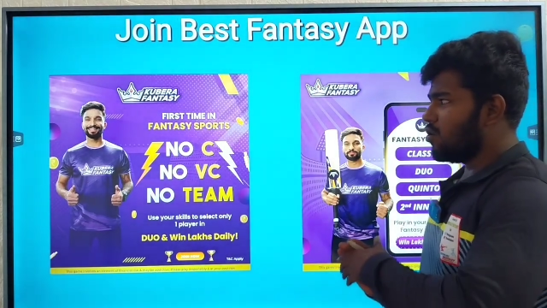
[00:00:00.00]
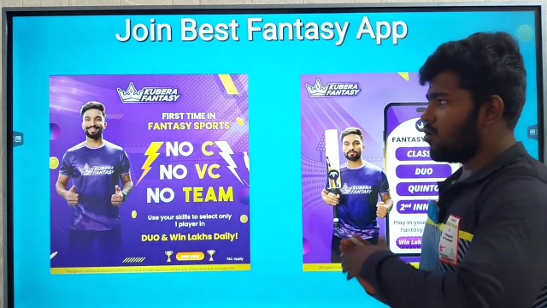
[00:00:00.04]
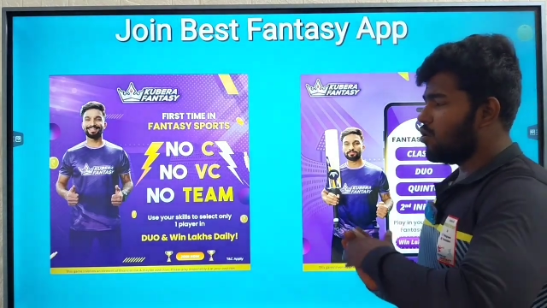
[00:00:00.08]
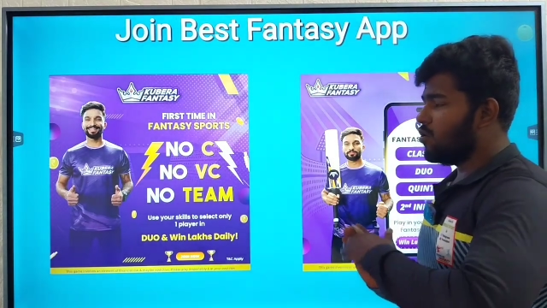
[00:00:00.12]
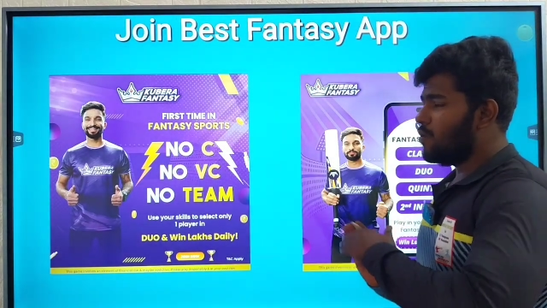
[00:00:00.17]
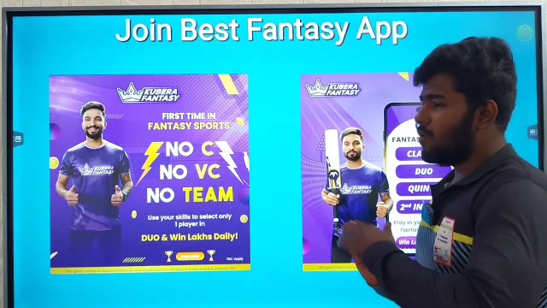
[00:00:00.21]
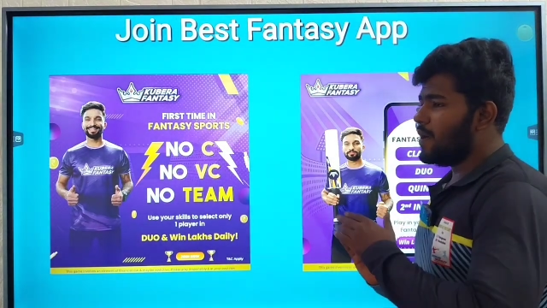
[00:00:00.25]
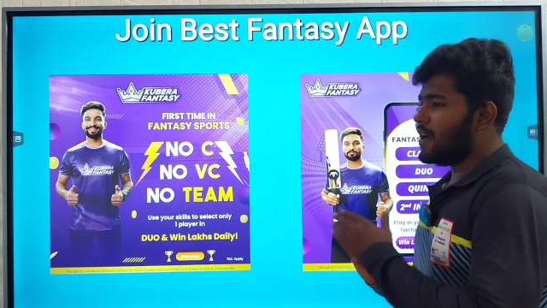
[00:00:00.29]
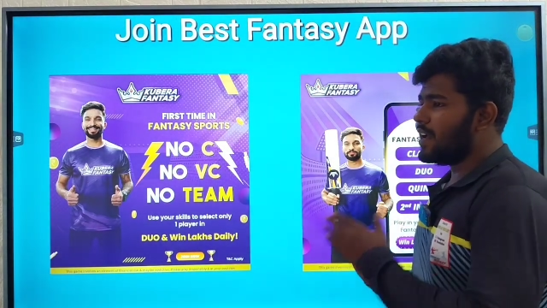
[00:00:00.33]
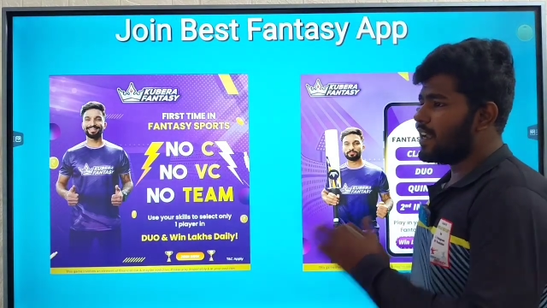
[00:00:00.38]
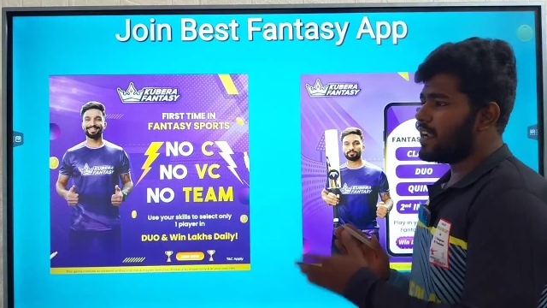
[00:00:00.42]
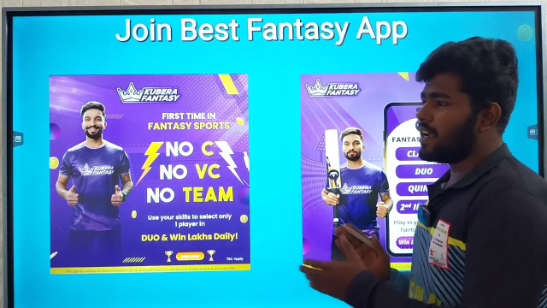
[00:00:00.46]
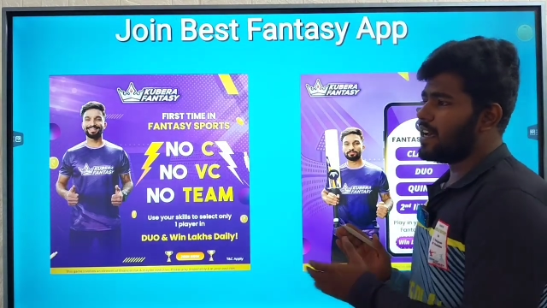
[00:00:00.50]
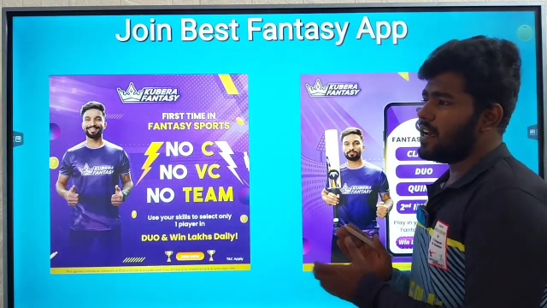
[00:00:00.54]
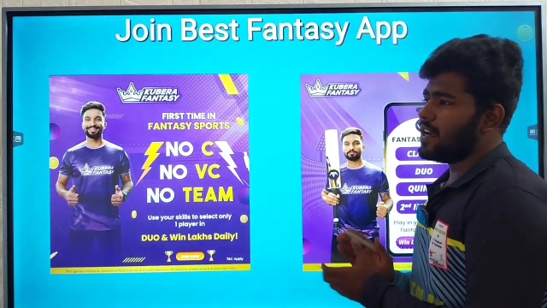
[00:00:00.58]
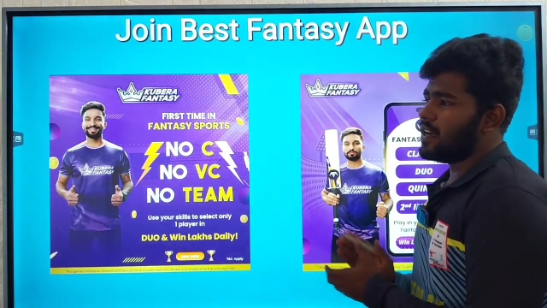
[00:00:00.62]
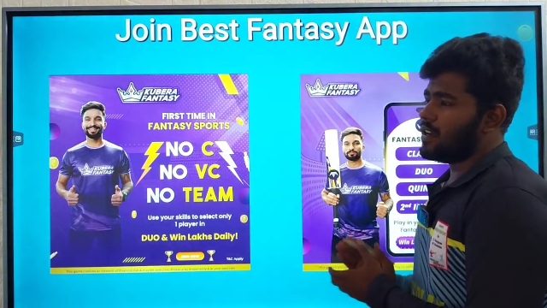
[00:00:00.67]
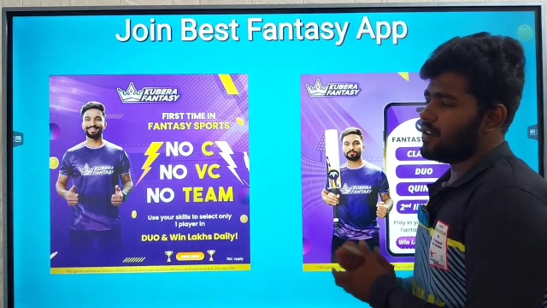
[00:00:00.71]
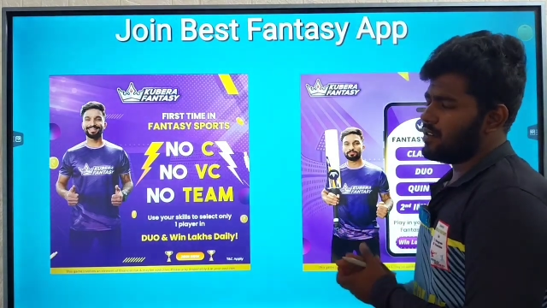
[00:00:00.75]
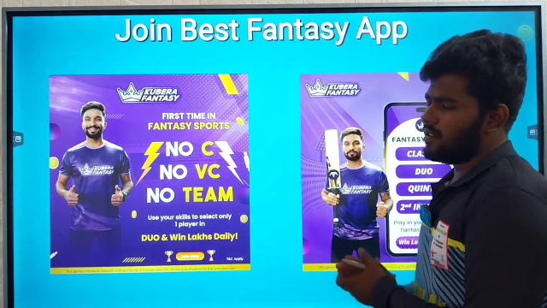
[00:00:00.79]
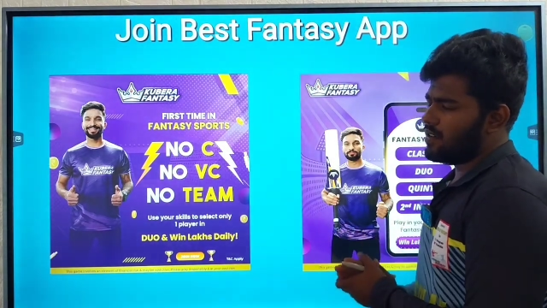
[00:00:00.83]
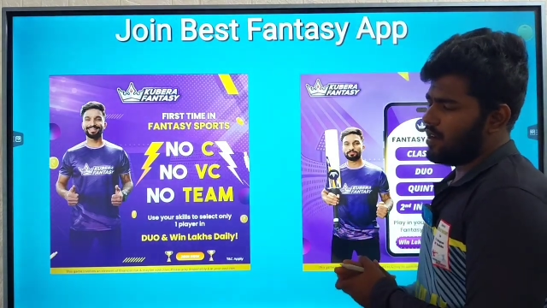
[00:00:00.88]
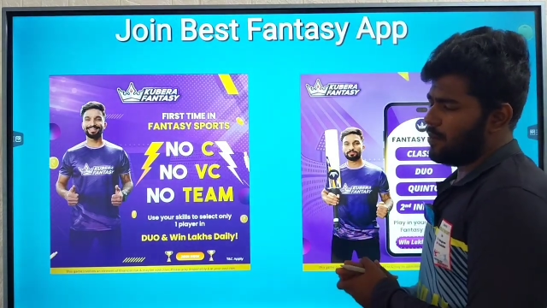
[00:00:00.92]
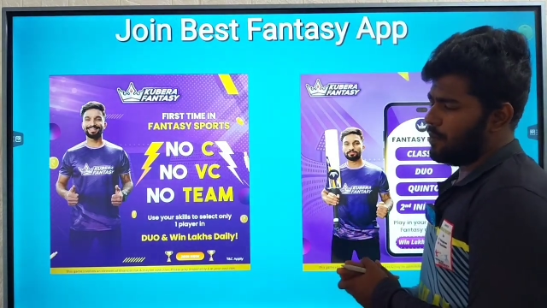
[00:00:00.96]
குபேரா
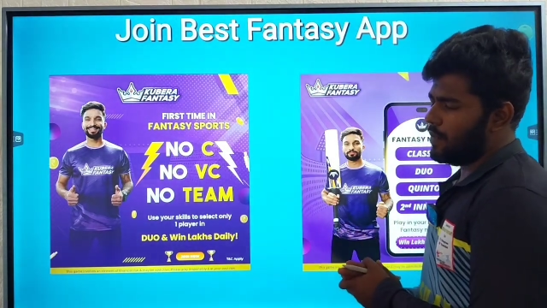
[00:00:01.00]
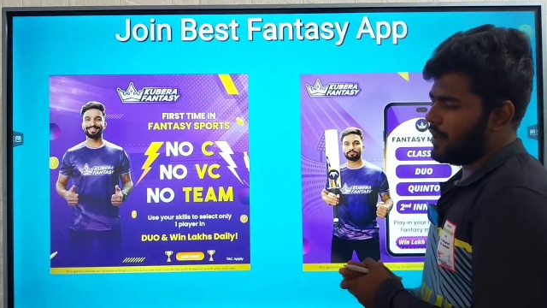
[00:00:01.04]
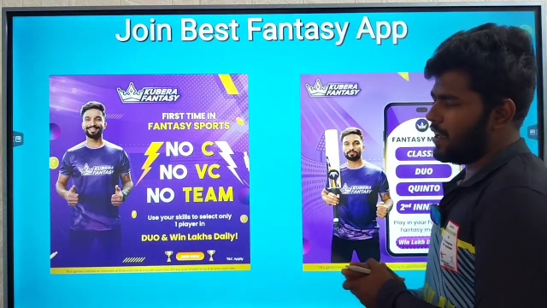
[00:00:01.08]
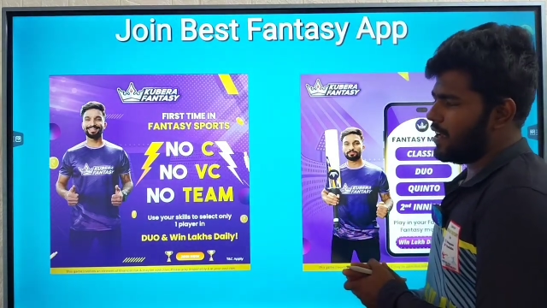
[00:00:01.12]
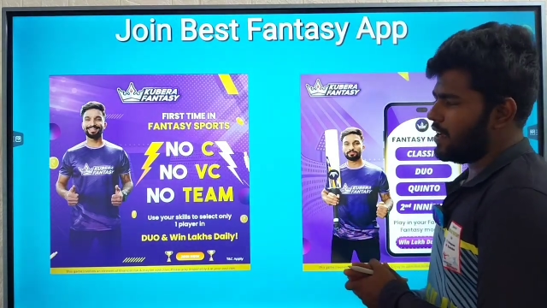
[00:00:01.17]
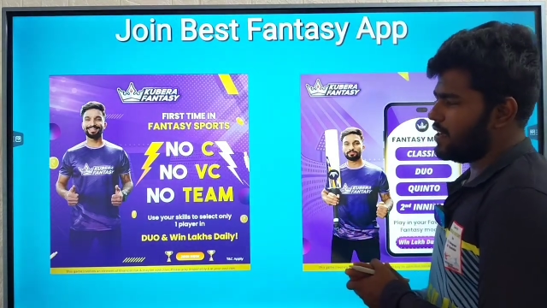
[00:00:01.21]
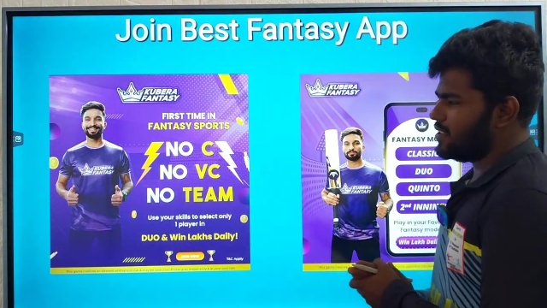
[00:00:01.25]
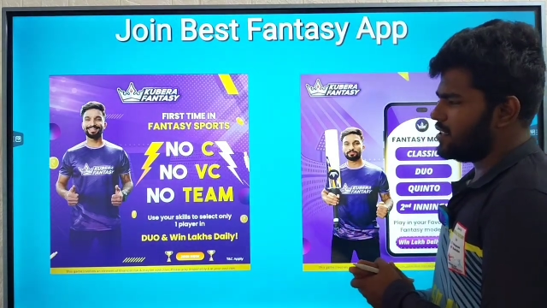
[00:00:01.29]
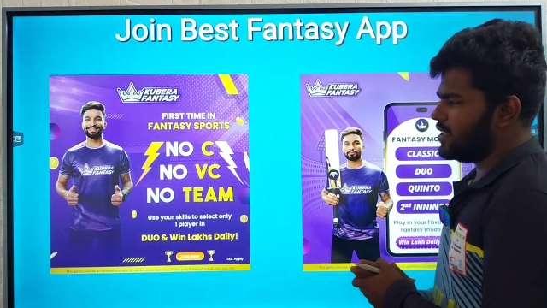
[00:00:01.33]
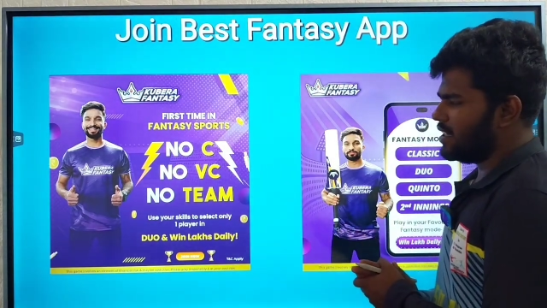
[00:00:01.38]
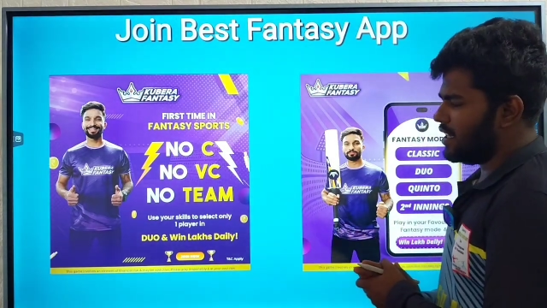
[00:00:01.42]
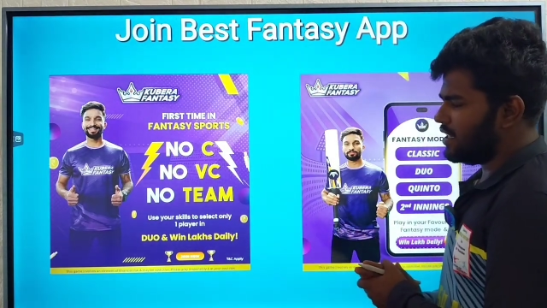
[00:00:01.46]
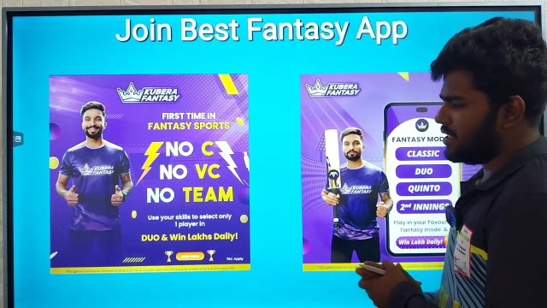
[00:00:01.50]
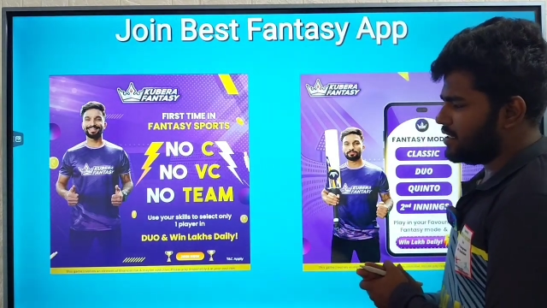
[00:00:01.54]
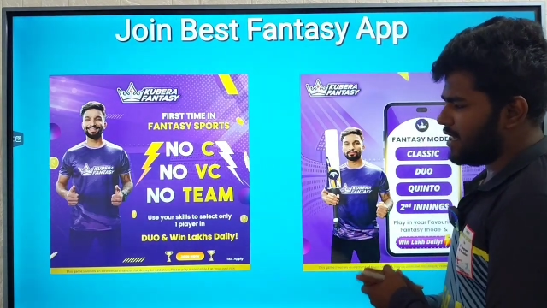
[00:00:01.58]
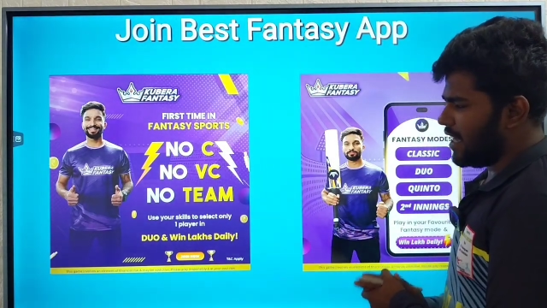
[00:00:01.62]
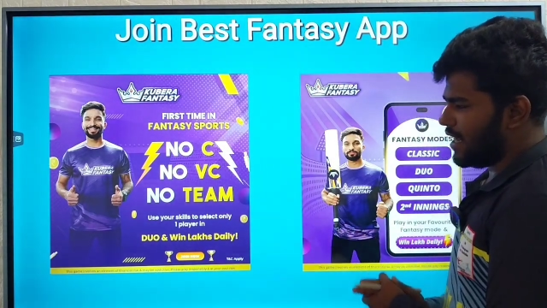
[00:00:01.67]
அப்ளிகேஷன்ல